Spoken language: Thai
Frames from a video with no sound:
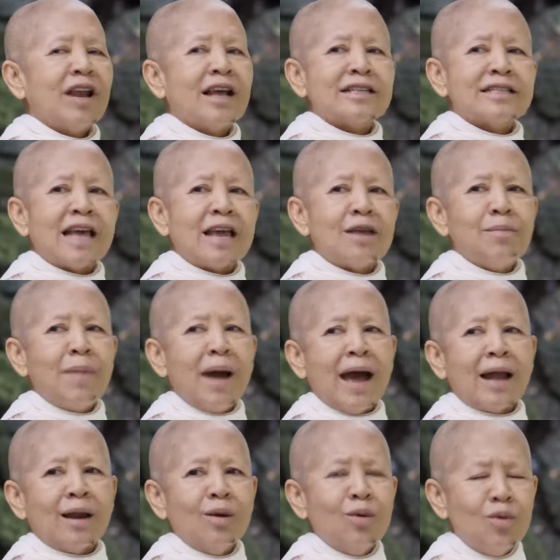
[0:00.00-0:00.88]
ลาใส่
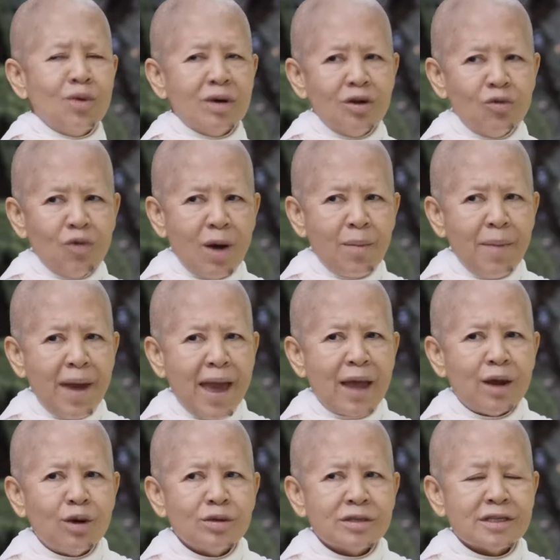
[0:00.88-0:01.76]
บาตรลูกหรือว่าแม่
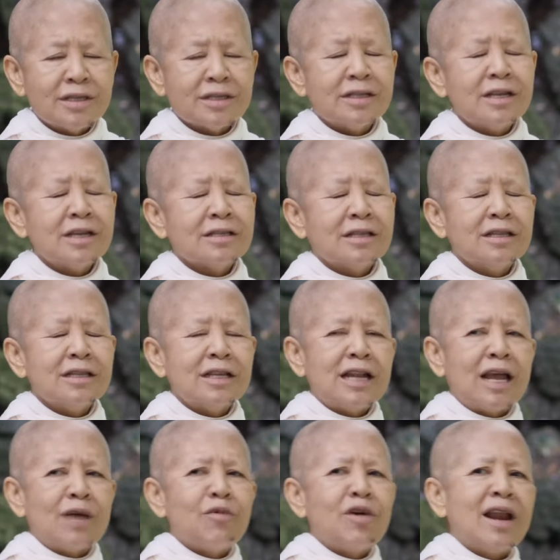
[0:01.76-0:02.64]
รู้สึกนึกถึง
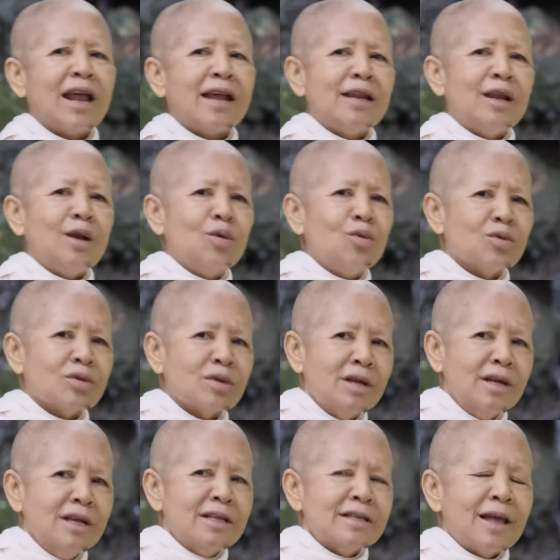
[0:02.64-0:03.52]
ที่ไรว่าร้านนี้ลูก
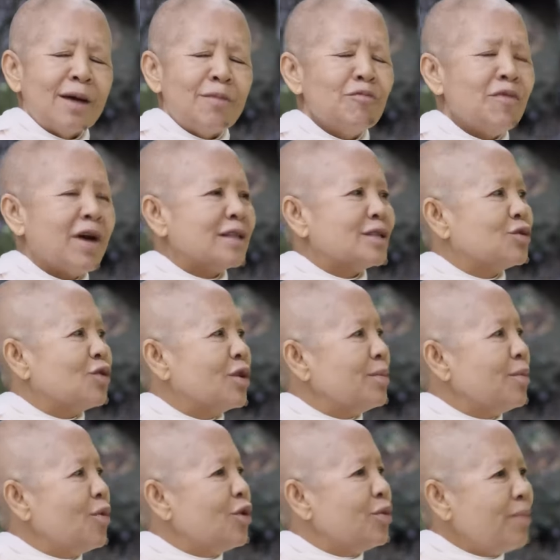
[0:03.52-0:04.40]
ทำวัดสวด
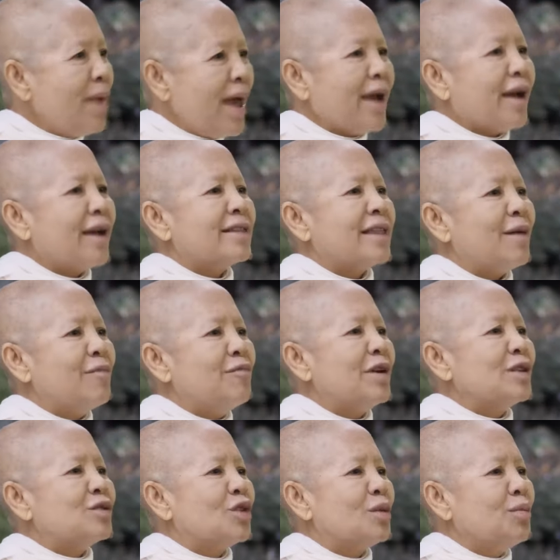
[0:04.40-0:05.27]
มนต์แม่ก็ทำ
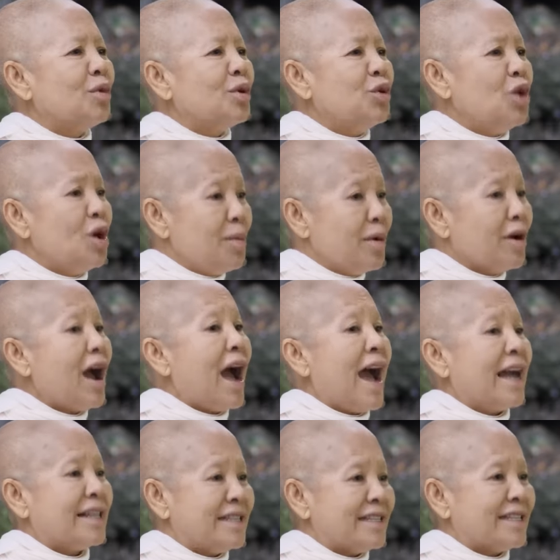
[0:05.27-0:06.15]
วัดสวดมนต์ด้วยมันก็
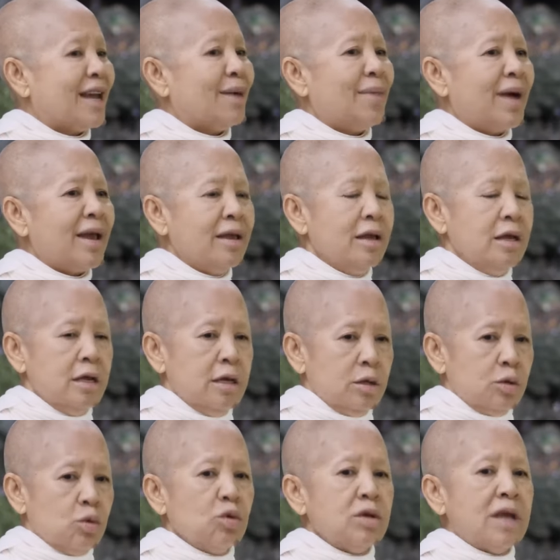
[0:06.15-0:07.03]
อาจจะทำให้
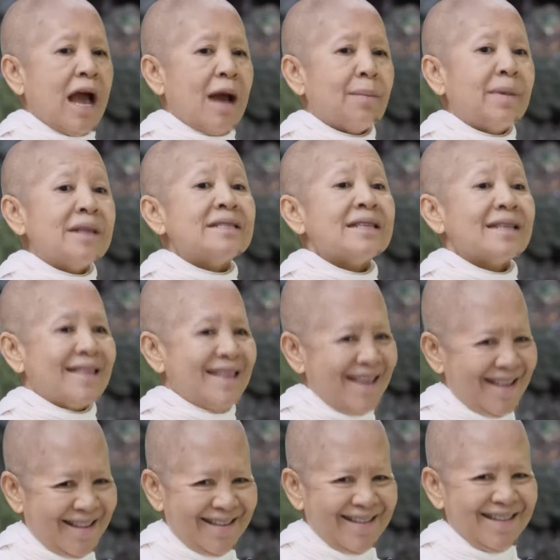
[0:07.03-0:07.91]
ทุกอย่างมันเส
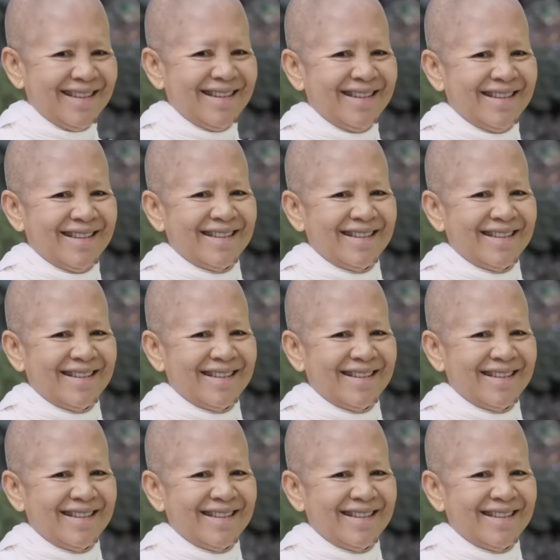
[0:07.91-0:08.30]
ถียรขึ้น